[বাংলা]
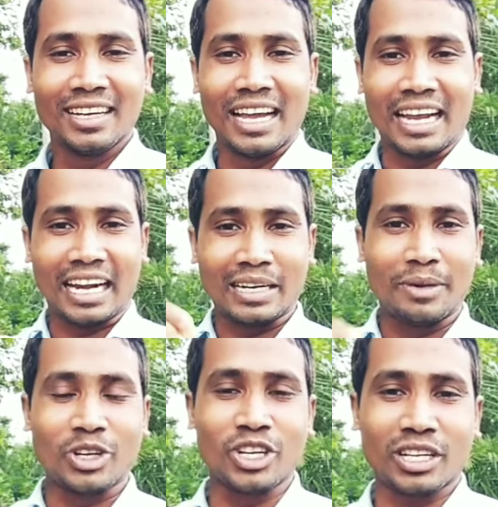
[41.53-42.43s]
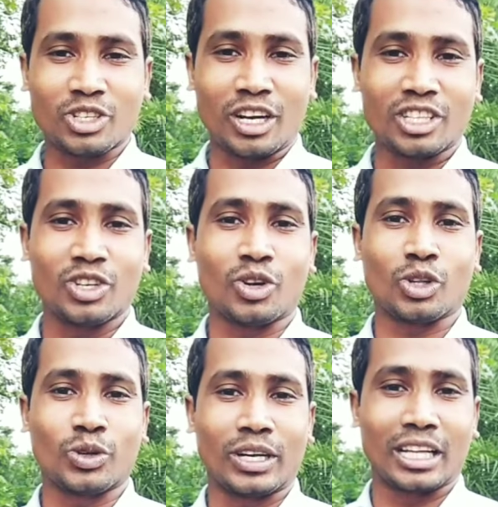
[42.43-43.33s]
আর একটা মানুষের চলার জন্য
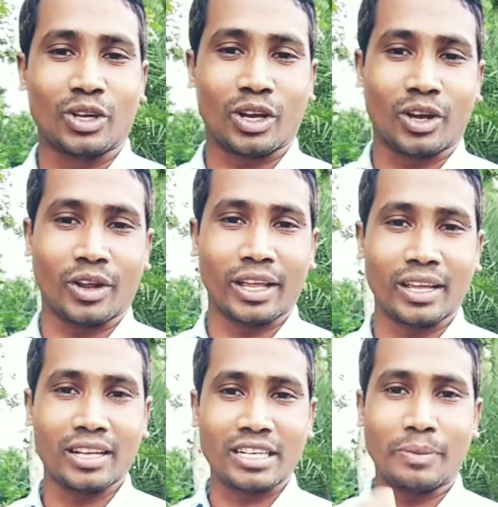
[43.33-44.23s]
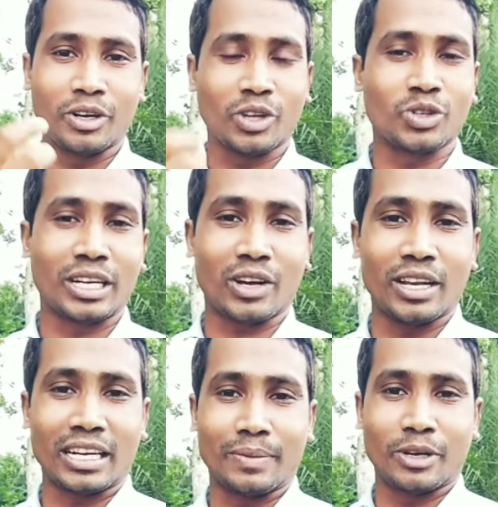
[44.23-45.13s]
কত টাকা দরকার হয় সামান্য কিছু টাকা
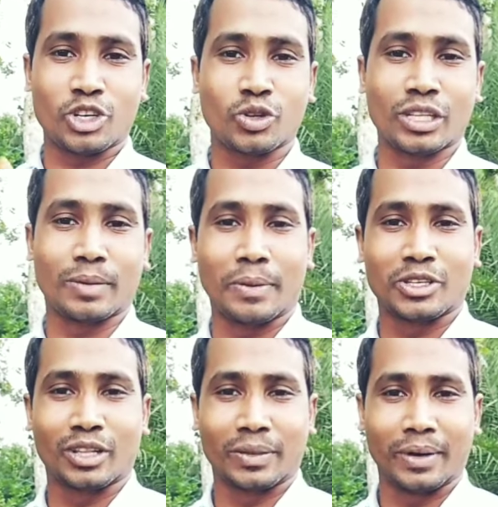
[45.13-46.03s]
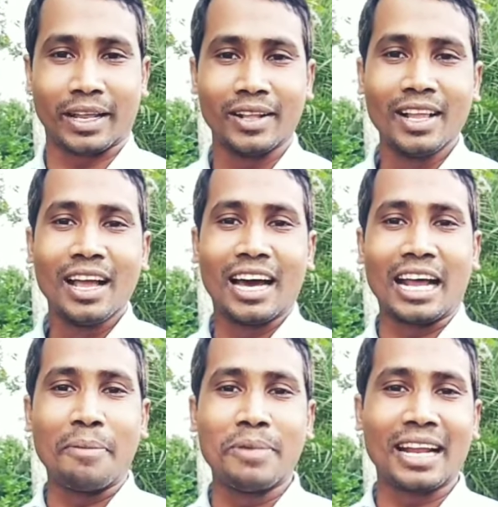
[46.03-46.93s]
হলে একটা মানুষ সুন্দরভাবে চলতে পারে আরে
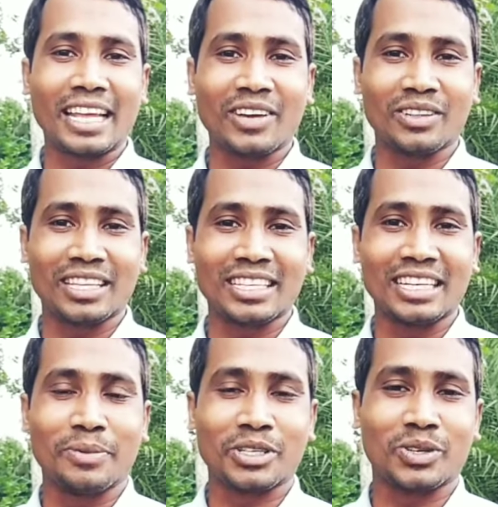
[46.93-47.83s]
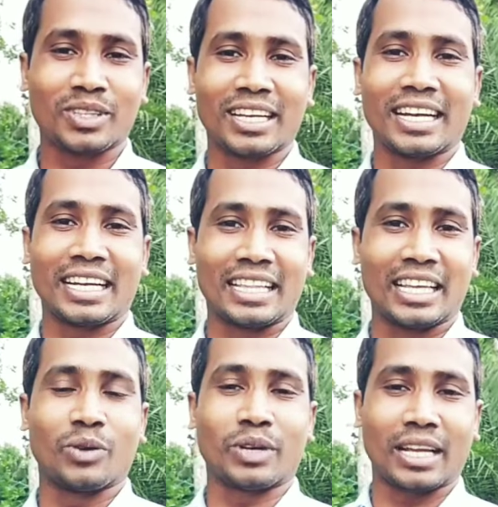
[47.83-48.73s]
আপনারা কি করতেছেন নির্বাচন দেন এটা
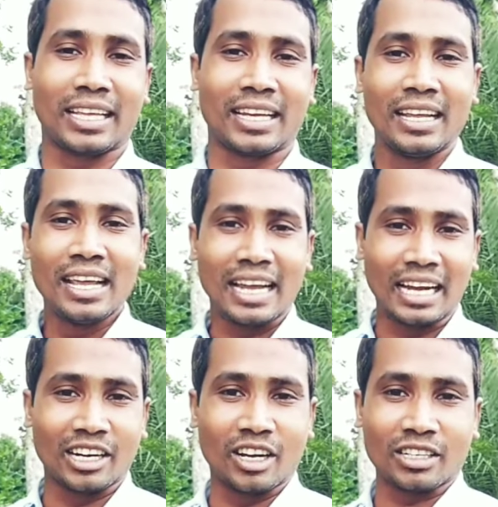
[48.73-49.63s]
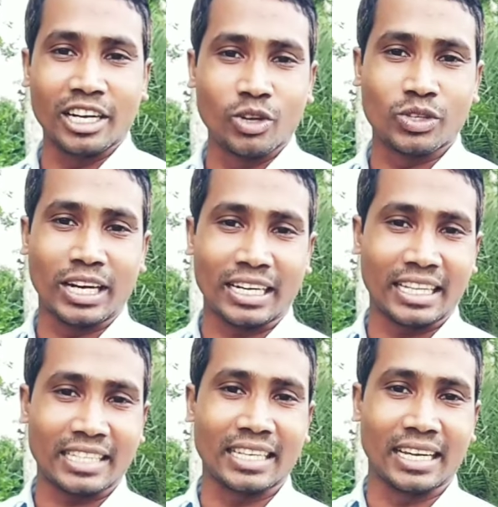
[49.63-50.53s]
দেন ওটা দেন কালকে ডক্টর ইনুসের একটা
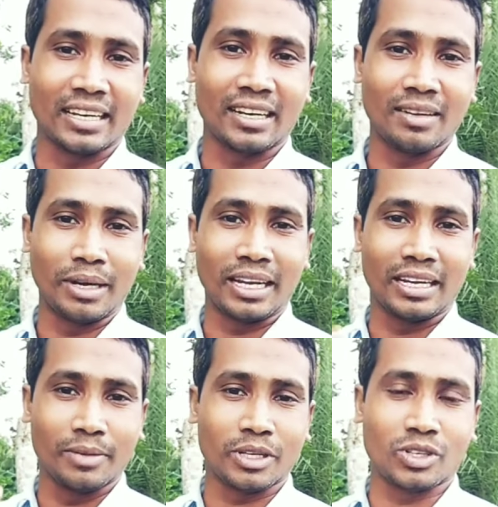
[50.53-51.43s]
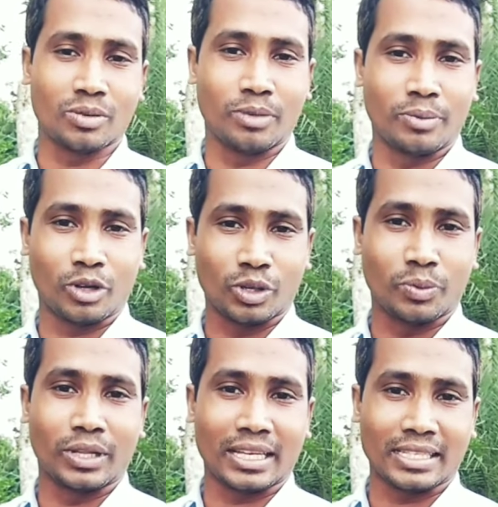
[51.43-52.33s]
দেখছেন মানে নির্বাচন বা বক্তব্য
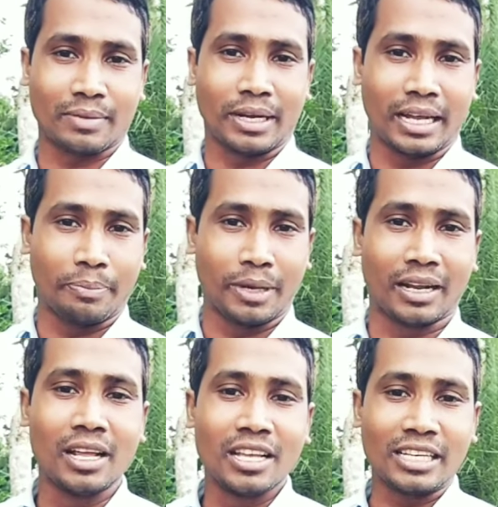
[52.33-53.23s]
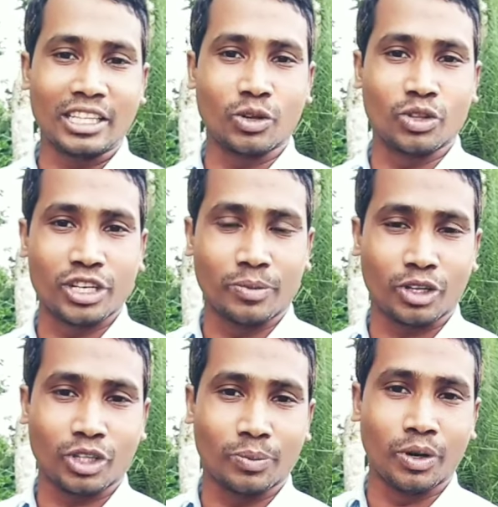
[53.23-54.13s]
দেখছেন মানে আপনার জাতির উদ্দেশ্যের
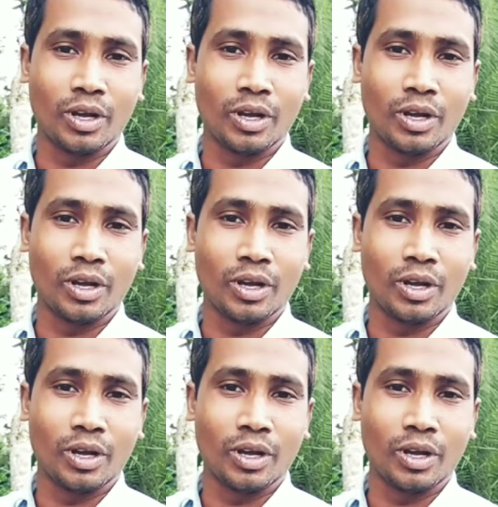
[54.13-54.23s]
বক্তব্য